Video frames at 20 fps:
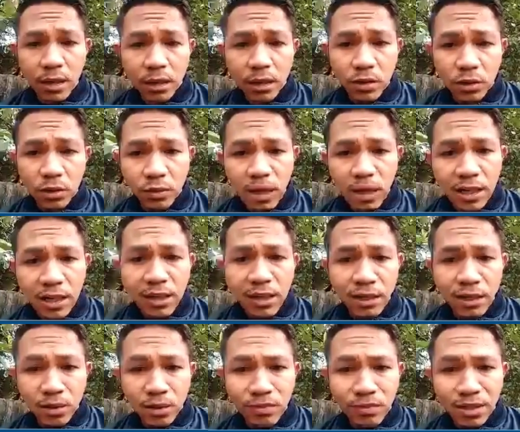sudah
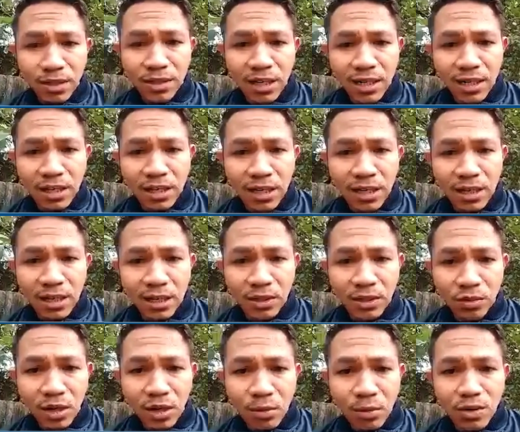uh, menjadi
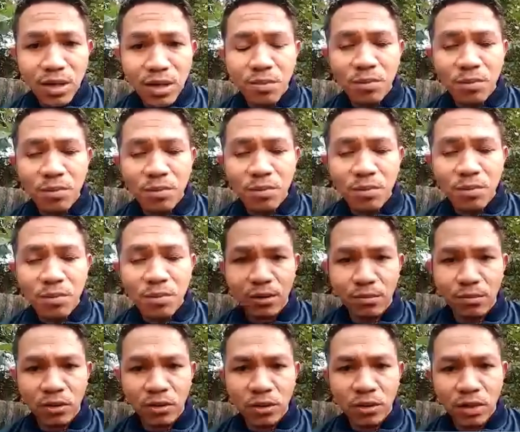sudah punya pemilik.
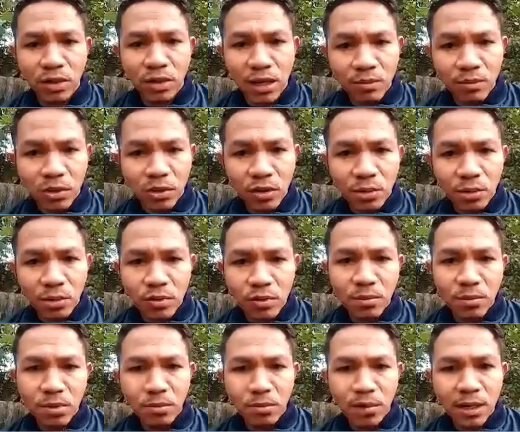Maksud kami sudah punya
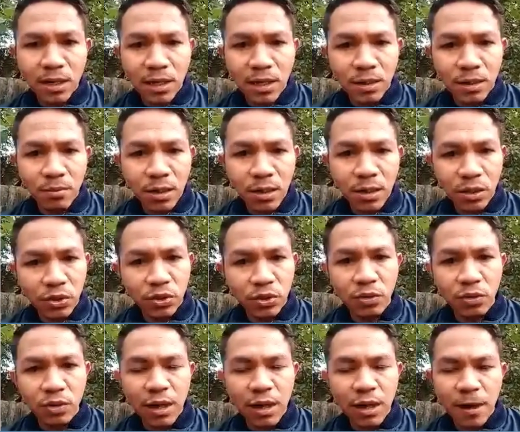pemilik, begitu
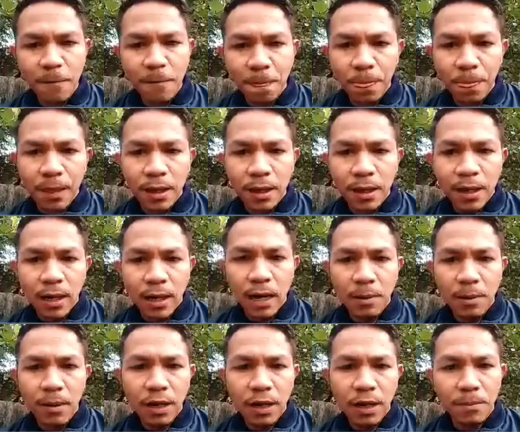juga
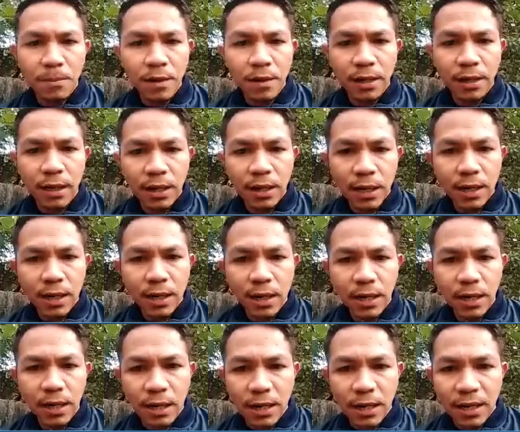lapak-lapak yang ada.
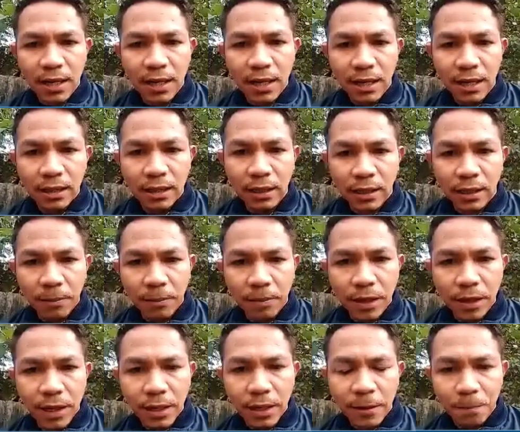Tetapi
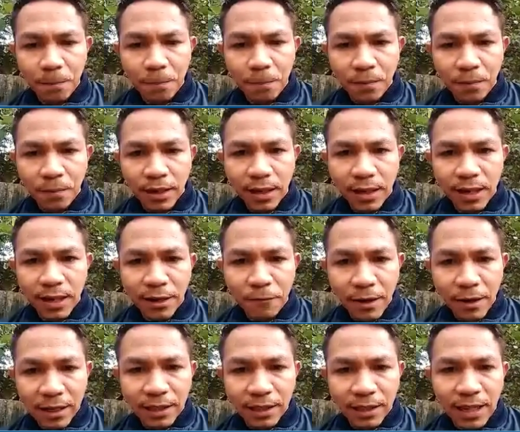uh,
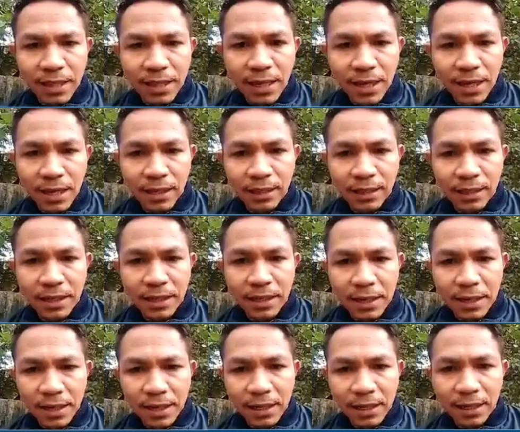faktanya
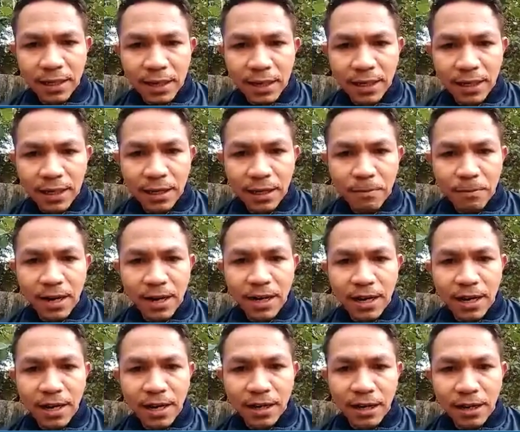dari
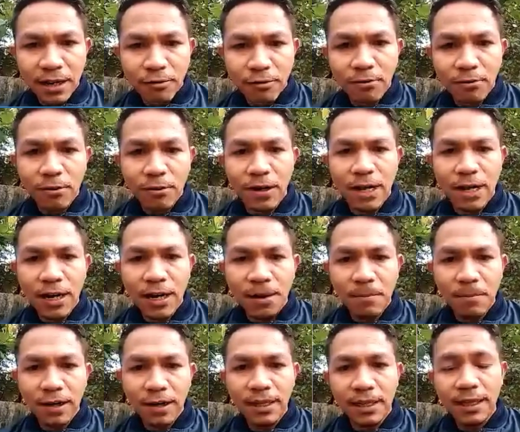keberadaan ruko dan
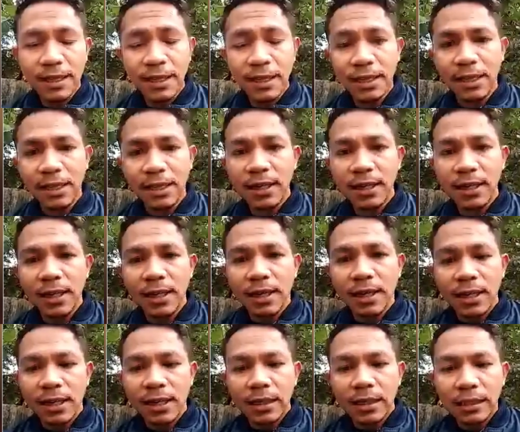lapak ini
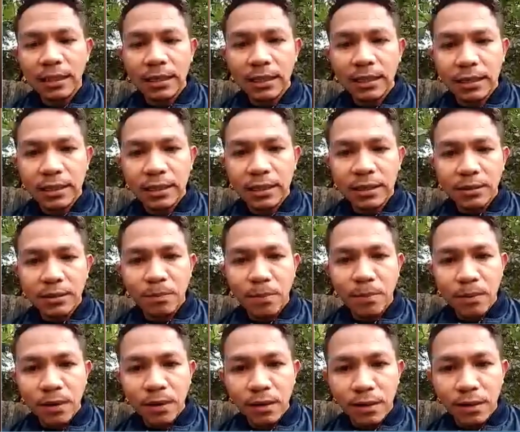uh,
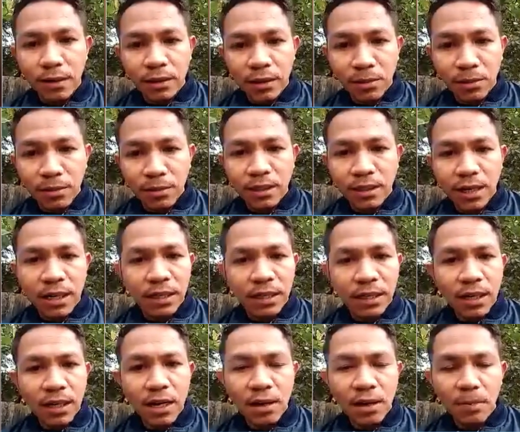sama sekali
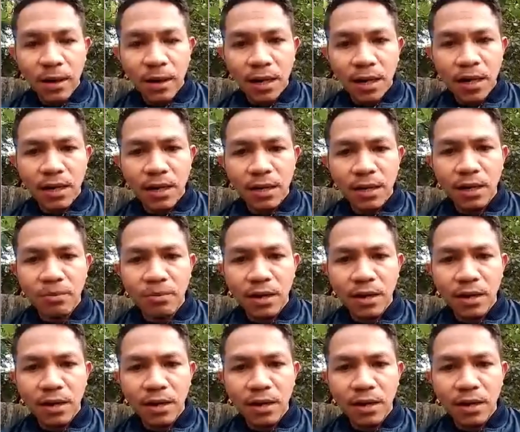tidak ada pedagang yang